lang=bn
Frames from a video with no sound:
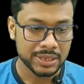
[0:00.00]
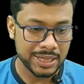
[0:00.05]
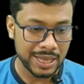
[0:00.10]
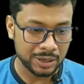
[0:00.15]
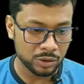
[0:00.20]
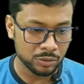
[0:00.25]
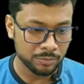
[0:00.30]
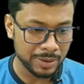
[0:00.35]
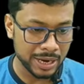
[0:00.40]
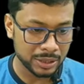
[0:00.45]

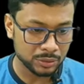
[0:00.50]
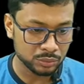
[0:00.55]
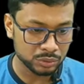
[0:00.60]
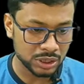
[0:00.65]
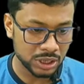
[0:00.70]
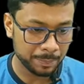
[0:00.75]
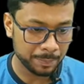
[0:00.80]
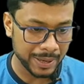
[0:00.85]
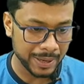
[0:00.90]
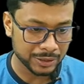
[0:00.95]
দেখো
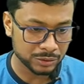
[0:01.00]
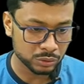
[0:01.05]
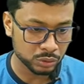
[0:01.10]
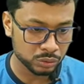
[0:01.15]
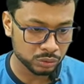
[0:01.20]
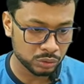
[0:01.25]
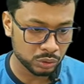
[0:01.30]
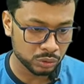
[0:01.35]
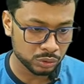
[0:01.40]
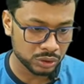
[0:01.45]
মানুষের
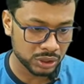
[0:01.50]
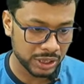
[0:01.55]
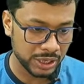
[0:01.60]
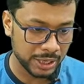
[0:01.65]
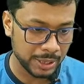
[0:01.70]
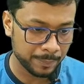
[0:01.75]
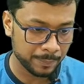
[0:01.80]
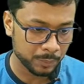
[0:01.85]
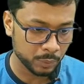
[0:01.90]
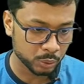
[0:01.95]

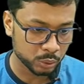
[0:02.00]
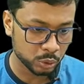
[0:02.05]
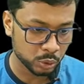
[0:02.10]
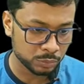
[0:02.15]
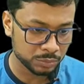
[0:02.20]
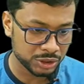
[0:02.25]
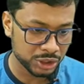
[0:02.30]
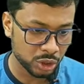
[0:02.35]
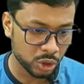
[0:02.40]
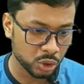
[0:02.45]
পাচনতন্ত্রের
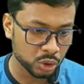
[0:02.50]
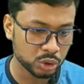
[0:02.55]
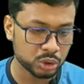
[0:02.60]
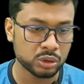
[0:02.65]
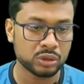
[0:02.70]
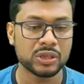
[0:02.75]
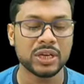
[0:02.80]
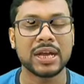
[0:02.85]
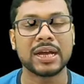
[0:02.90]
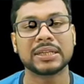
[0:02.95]
প্রথম যে
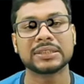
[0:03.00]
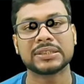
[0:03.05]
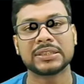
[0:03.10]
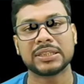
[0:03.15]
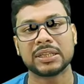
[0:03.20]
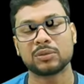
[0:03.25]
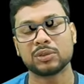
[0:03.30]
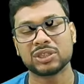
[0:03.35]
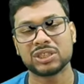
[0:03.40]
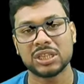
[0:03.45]
অংশটা
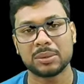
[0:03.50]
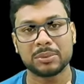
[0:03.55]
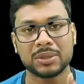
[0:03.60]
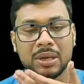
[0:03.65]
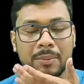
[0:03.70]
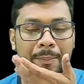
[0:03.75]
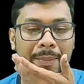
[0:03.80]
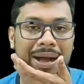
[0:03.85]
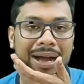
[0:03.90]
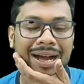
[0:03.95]
সেটা হচ্ছে
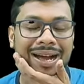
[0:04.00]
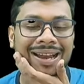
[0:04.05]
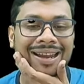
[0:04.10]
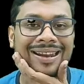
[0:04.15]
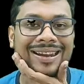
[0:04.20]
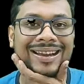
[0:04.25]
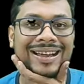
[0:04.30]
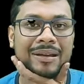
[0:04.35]
আমাদের বাক্কাল